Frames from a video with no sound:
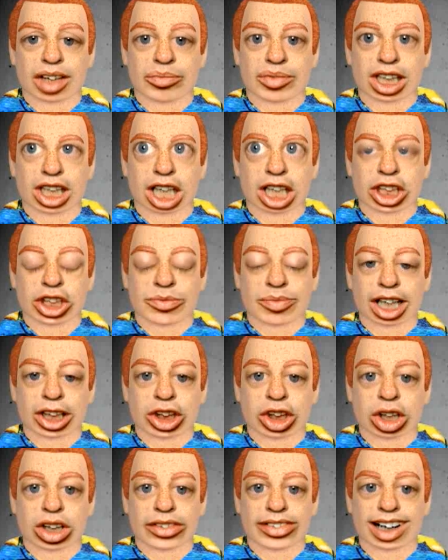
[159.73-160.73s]
Puis là, je me
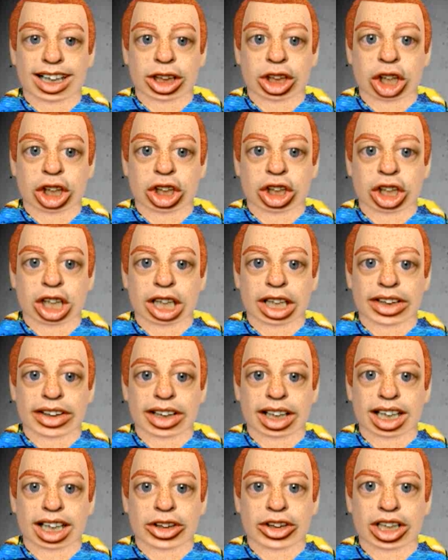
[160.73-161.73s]
retrouve en
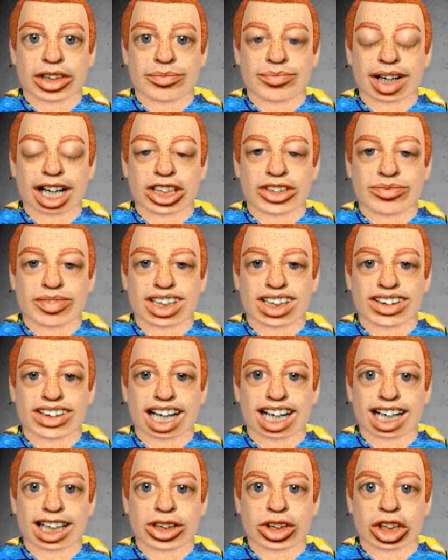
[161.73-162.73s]
gougoune d'une base
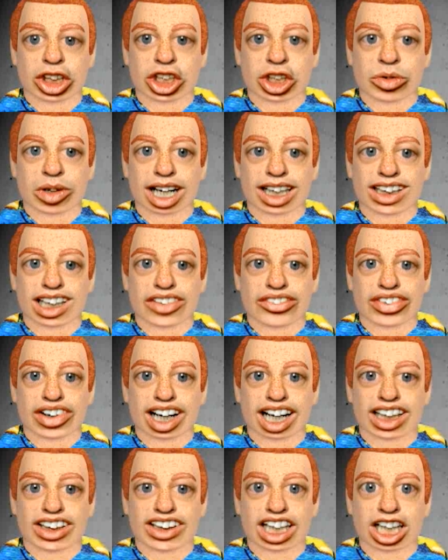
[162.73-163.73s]
militaire à coup de joie comme
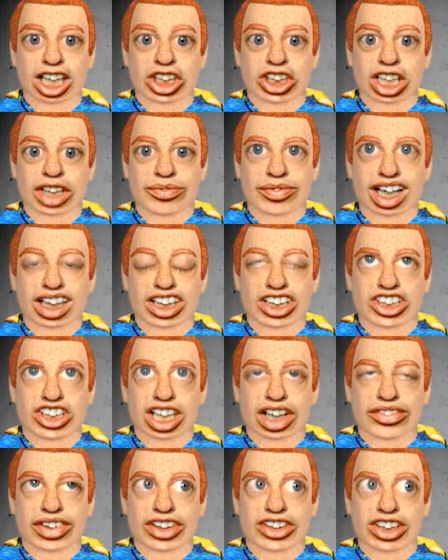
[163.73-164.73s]
faire interroger par les
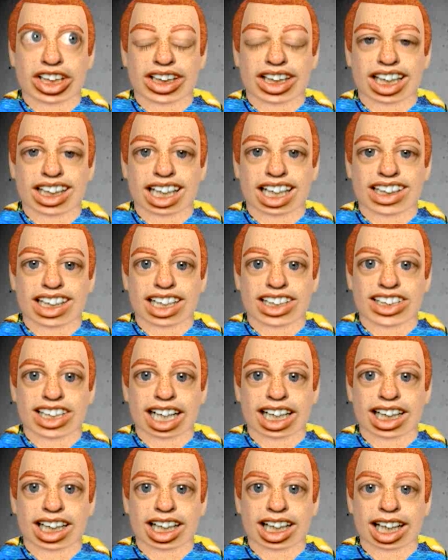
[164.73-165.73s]
services secrets
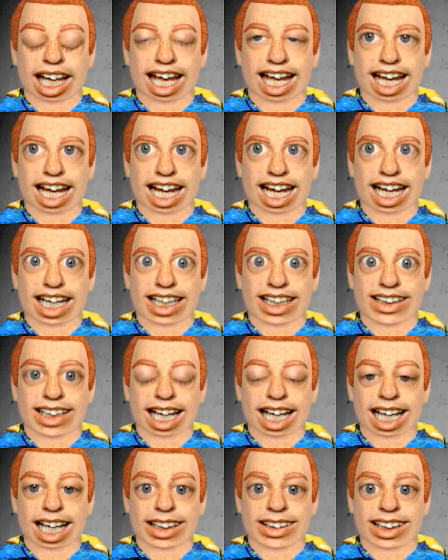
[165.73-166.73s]
canadiens. Hey,
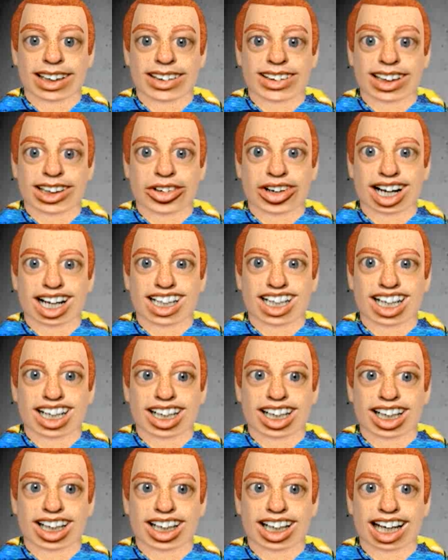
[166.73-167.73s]
c'est quoi,
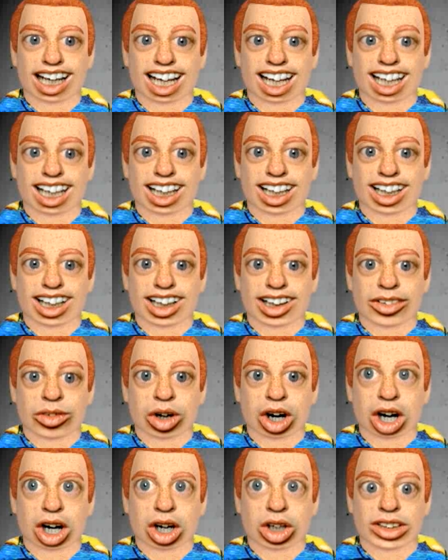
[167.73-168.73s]
là? Hein?
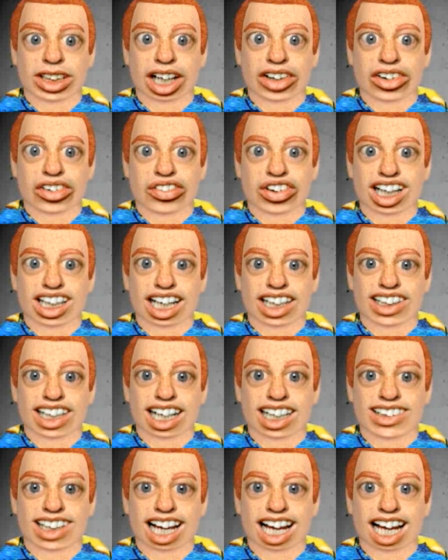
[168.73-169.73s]
Wow, ça va faire le
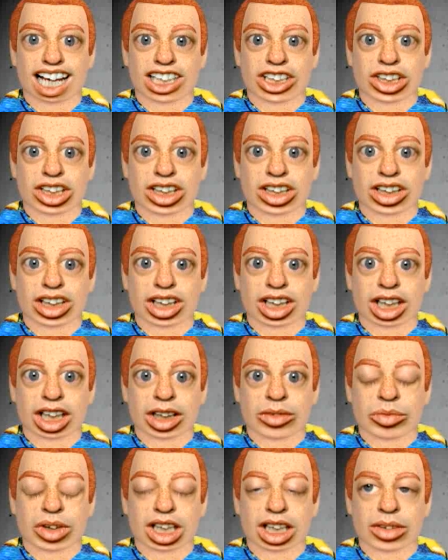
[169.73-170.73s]
niaisage, là!
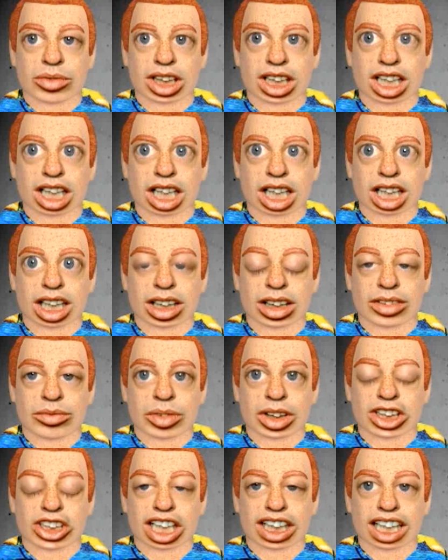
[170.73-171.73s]
Moi, moi là,
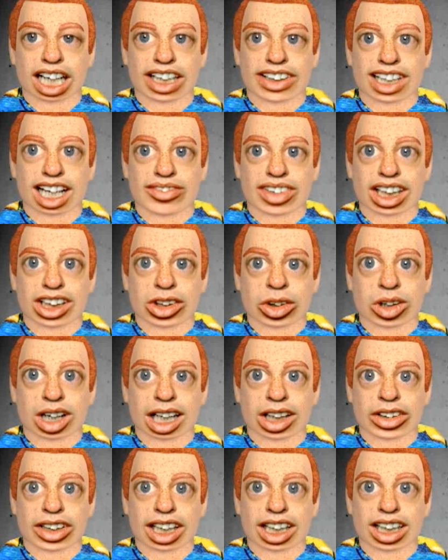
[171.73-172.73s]
moi, je connais mes
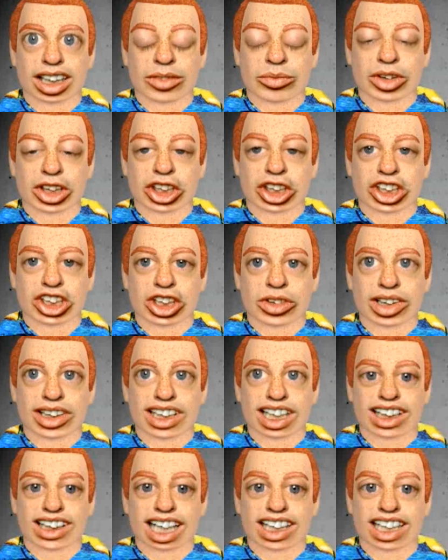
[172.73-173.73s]
droits, OK? Moi, je suis
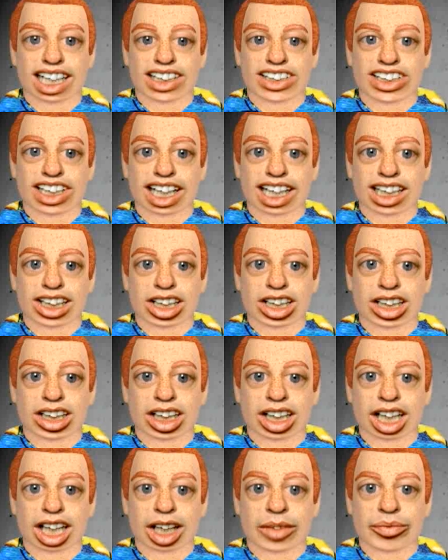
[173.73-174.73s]
citoyen canadien, là,
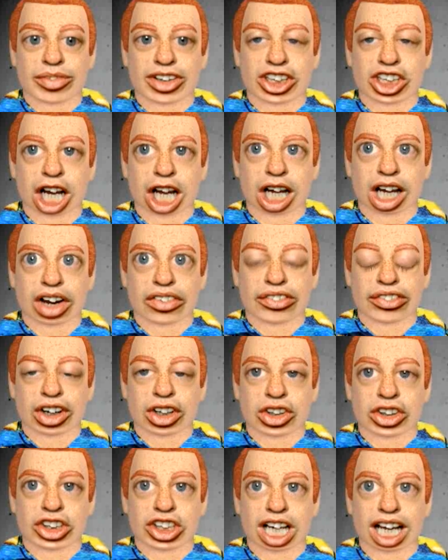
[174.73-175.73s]
puis je
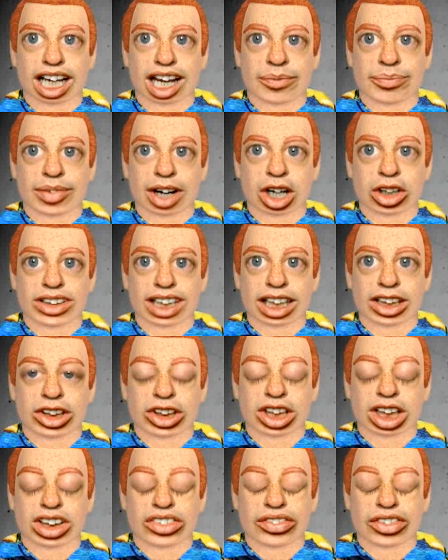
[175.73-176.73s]
refuse de répondre à
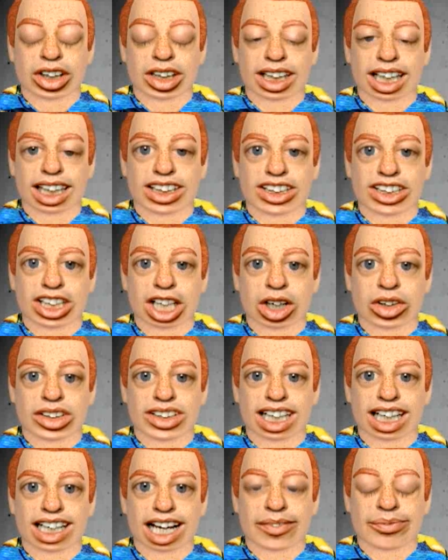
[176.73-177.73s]
toutes vos questions
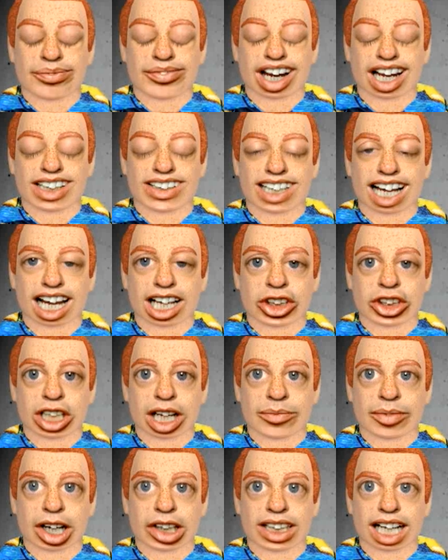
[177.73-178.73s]
sans la présence
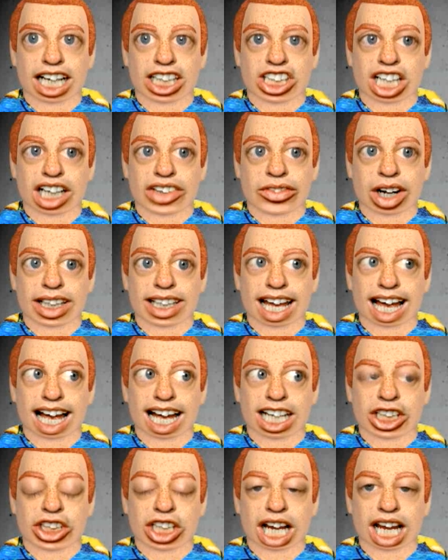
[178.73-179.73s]
de mon agent de
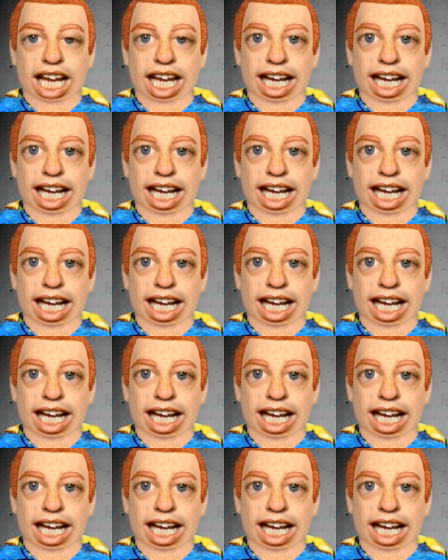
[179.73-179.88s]
voyage